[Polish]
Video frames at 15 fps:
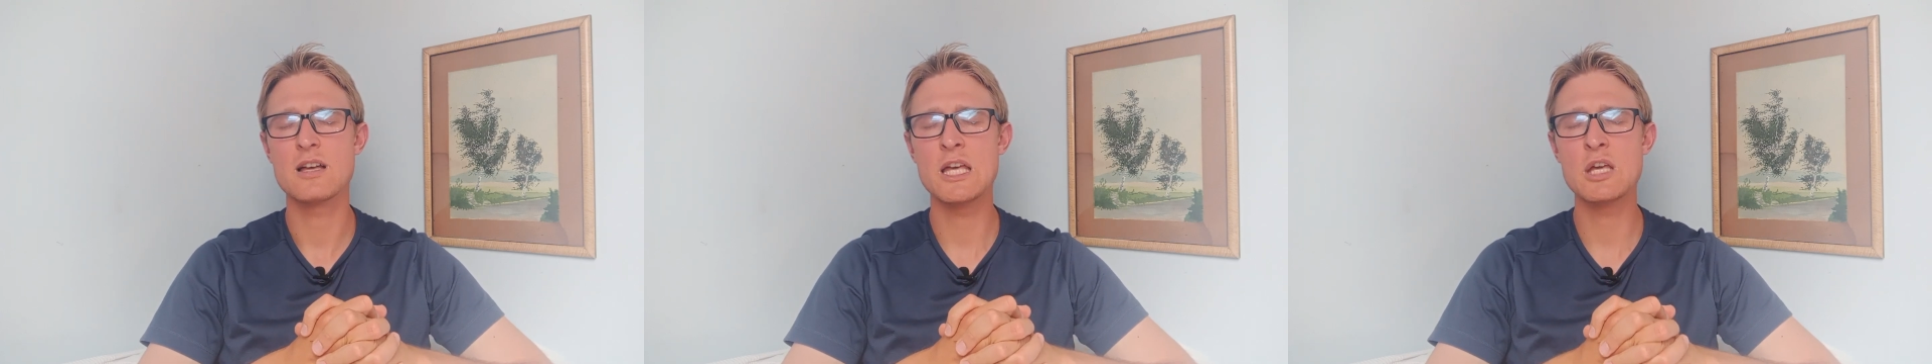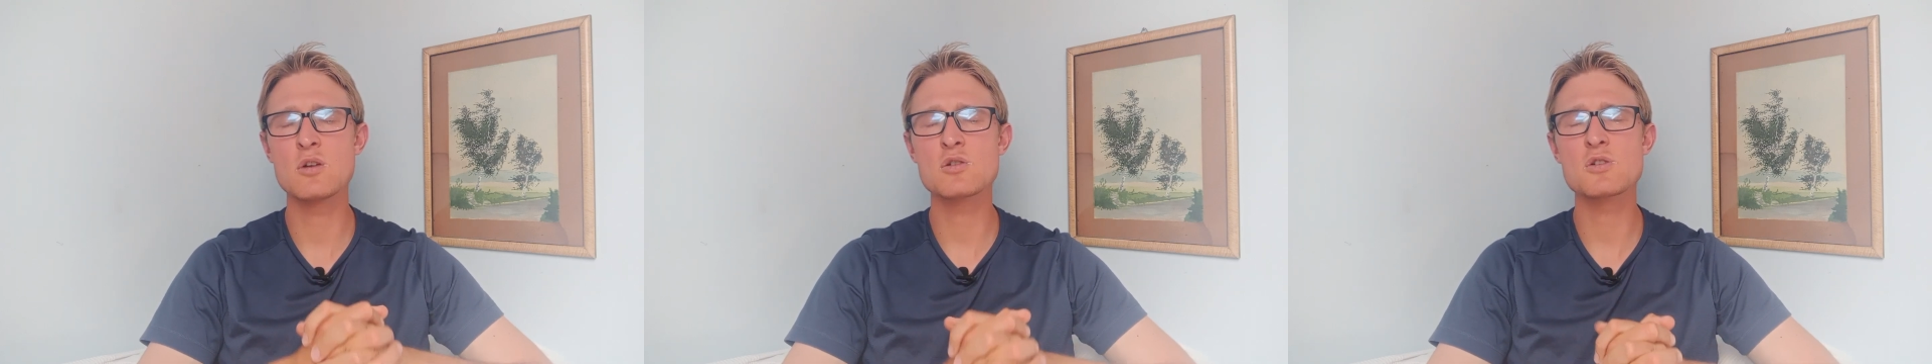
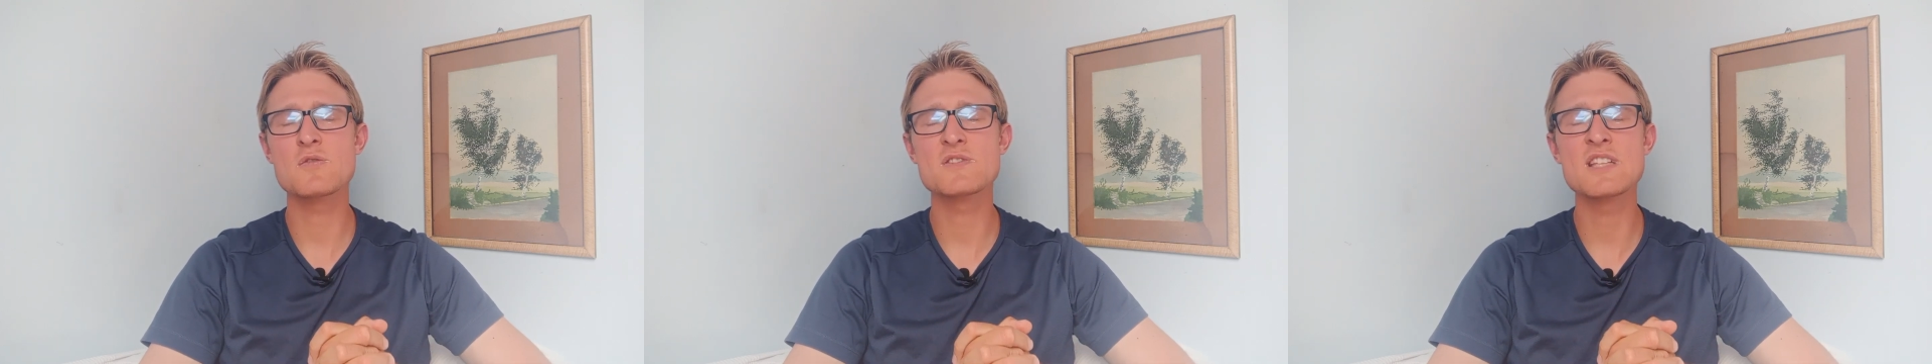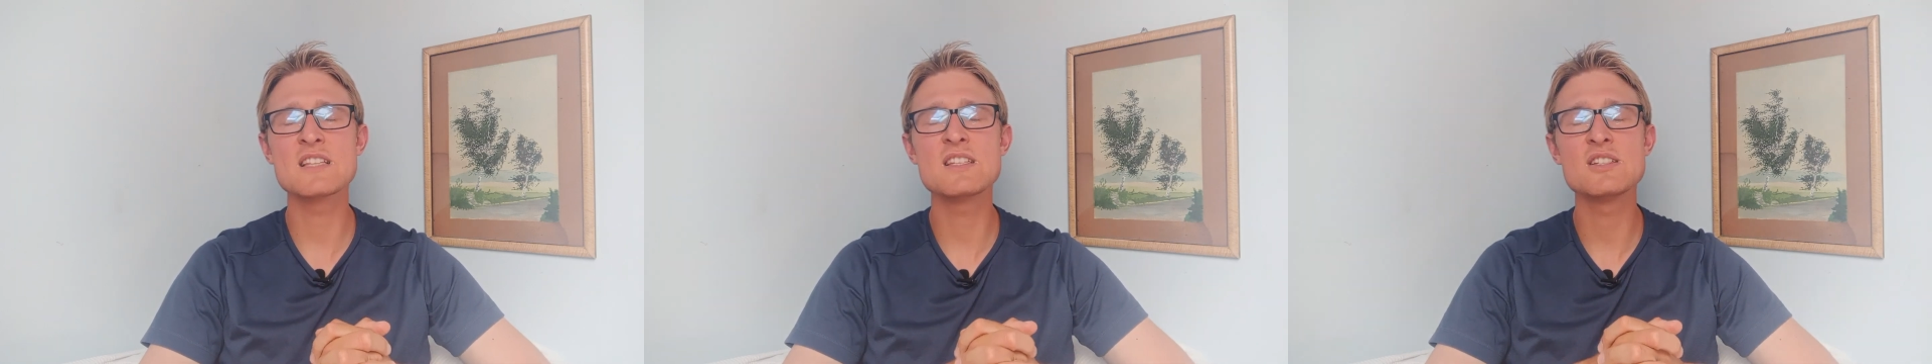I już
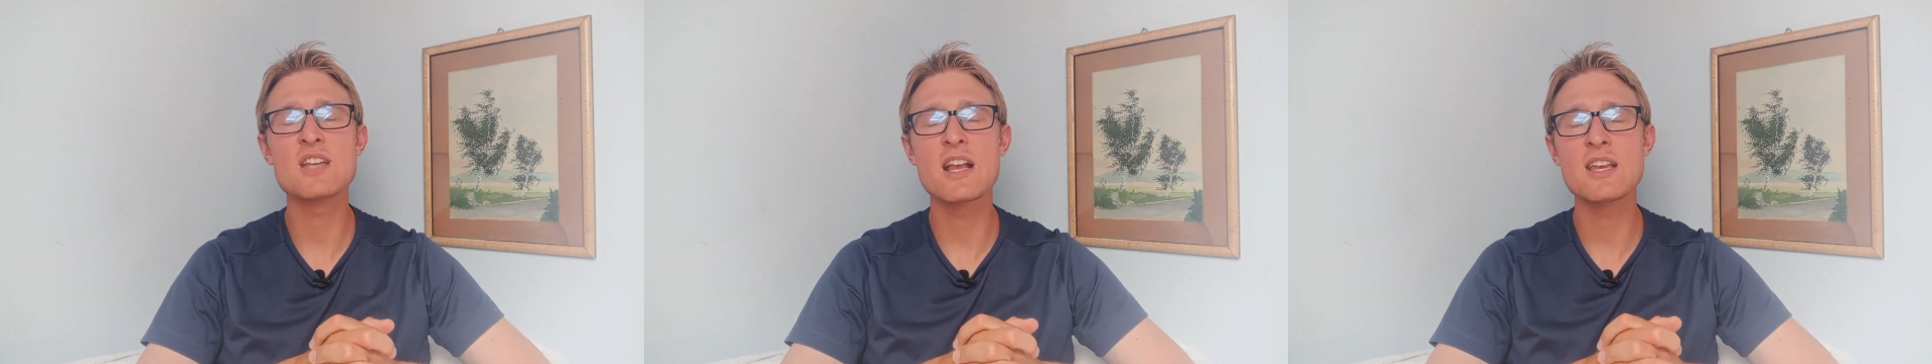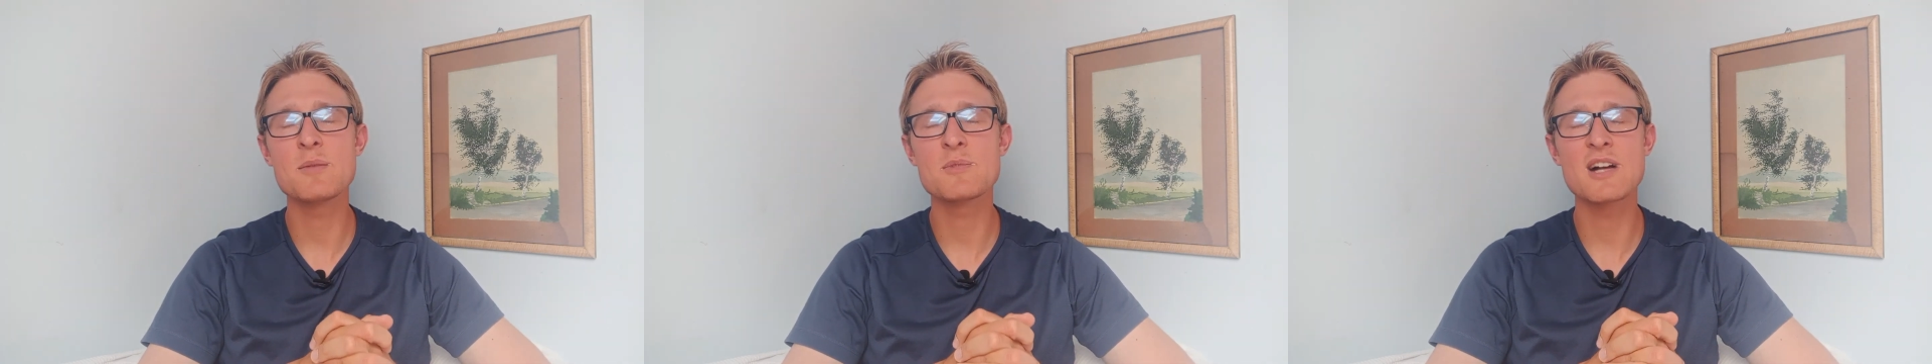wtedy
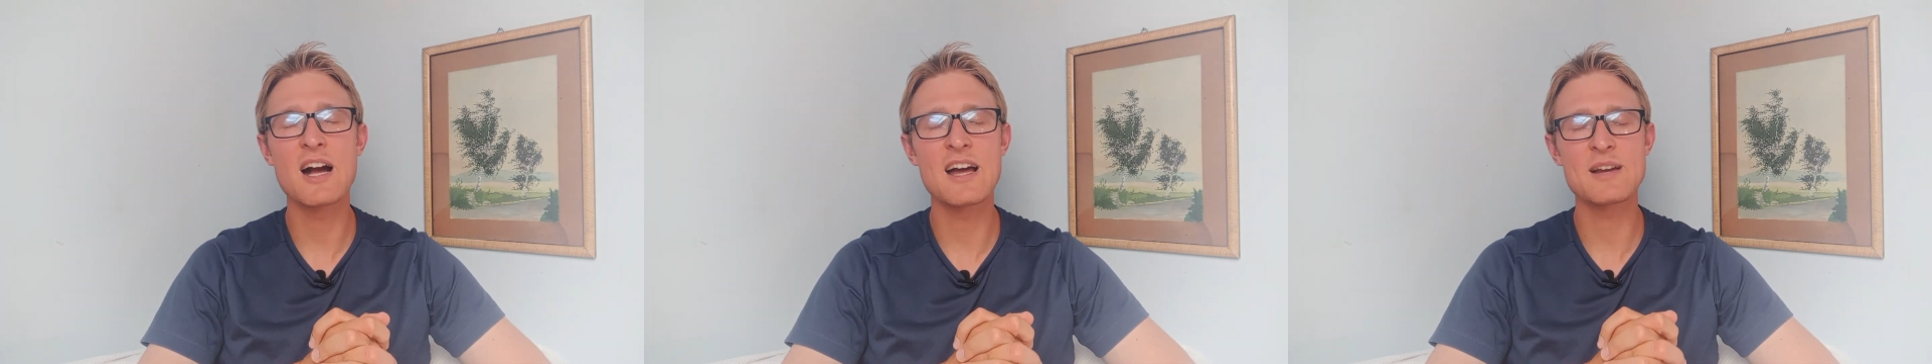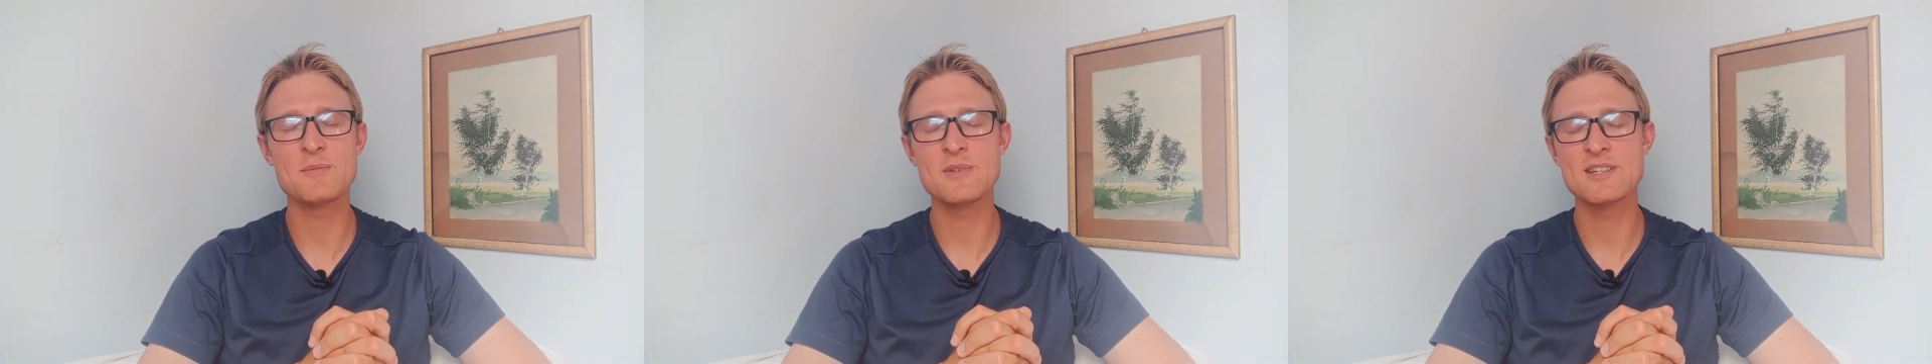się nim
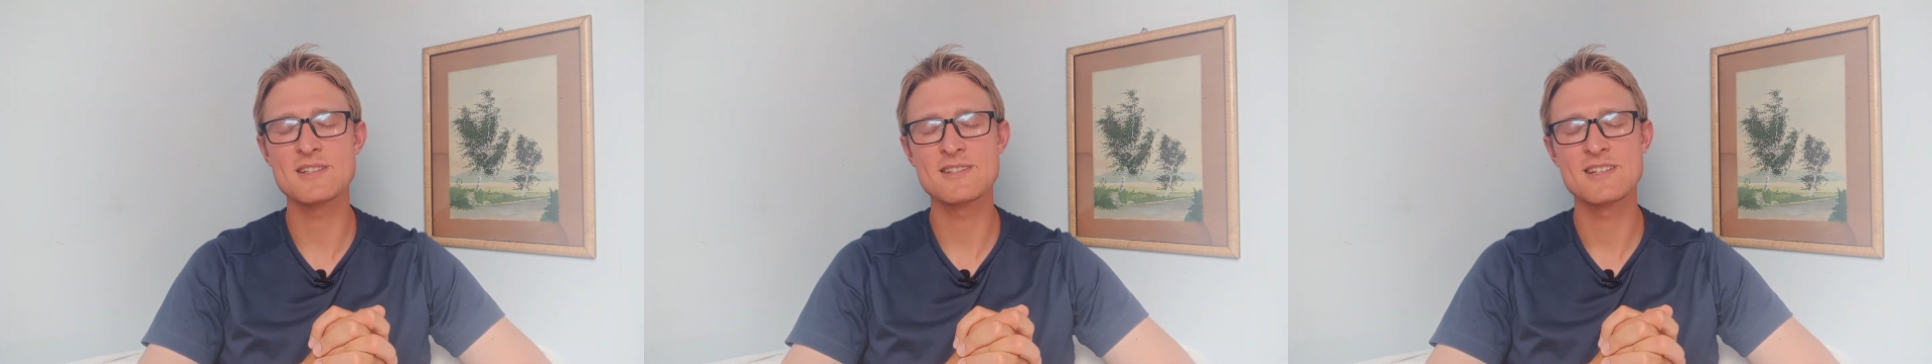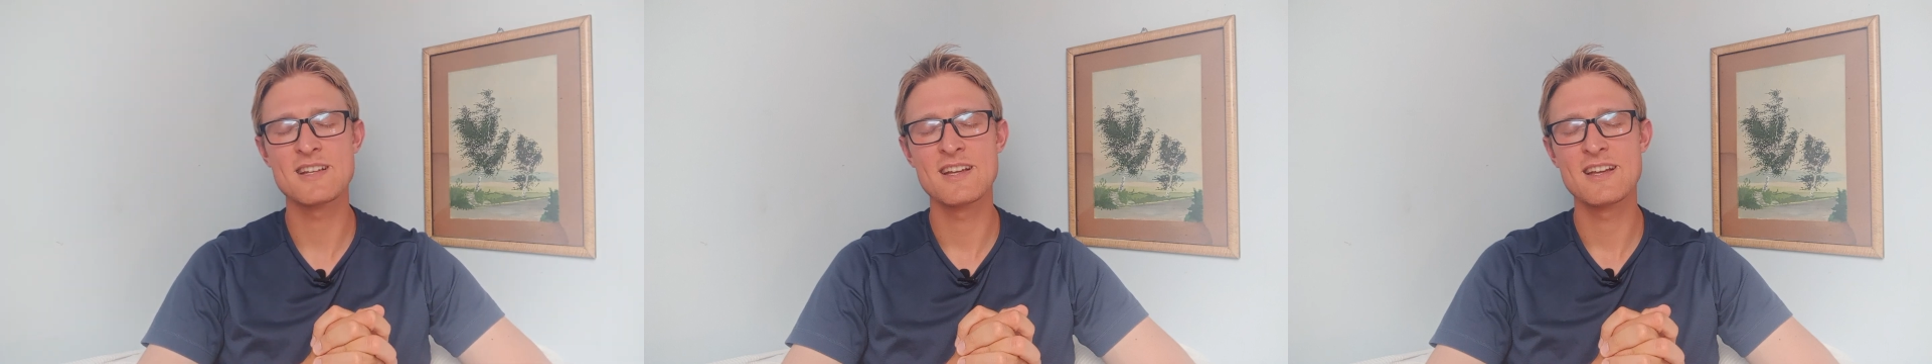
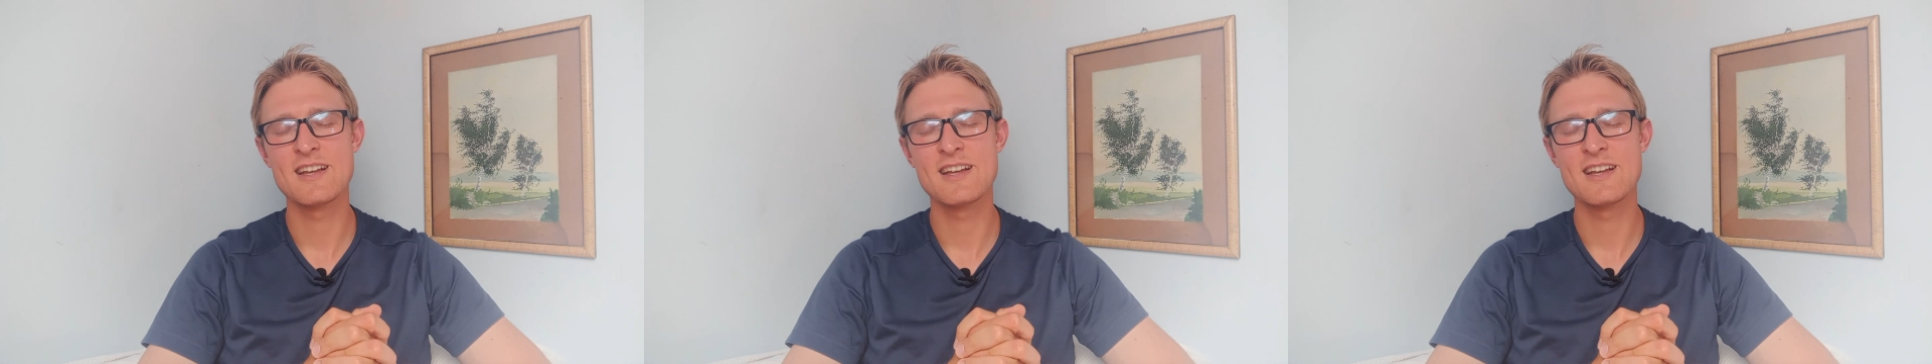karmisz,